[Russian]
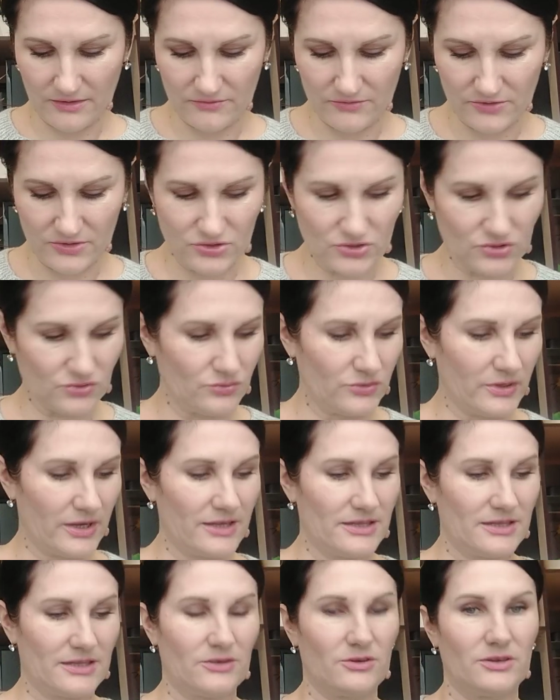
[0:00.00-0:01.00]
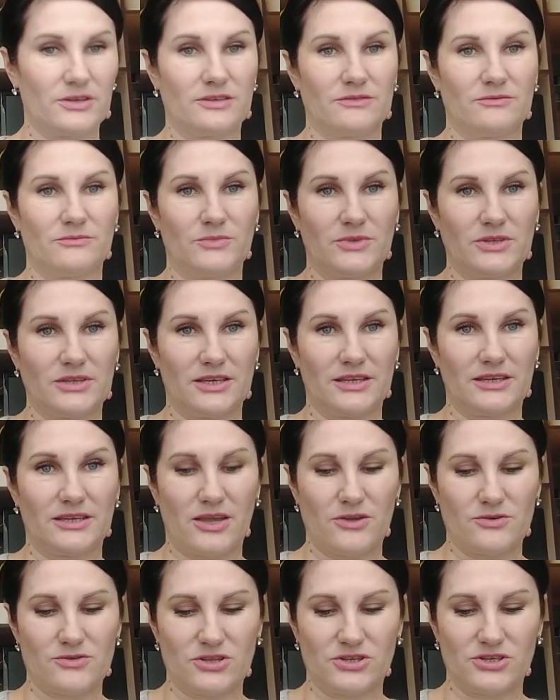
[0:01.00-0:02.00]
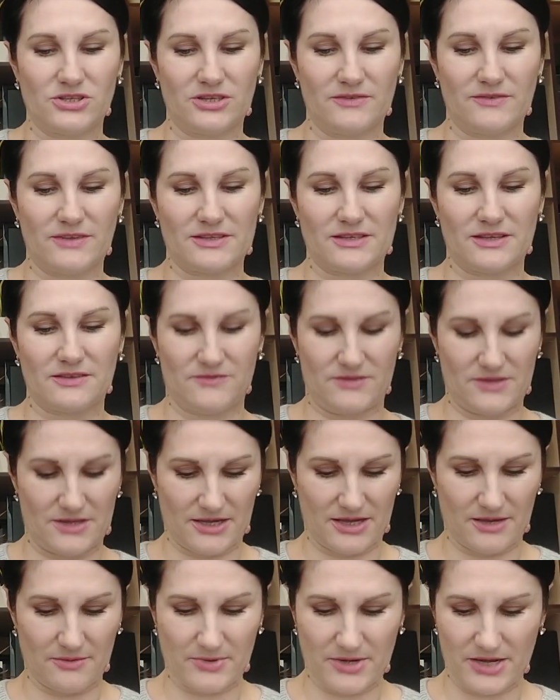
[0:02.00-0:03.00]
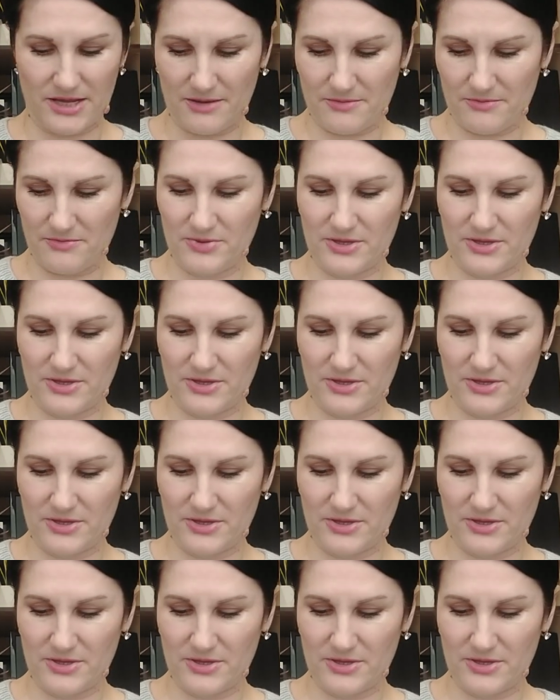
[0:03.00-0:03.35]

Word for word: Вяжу это, у меня я ее начала вязать в декабре,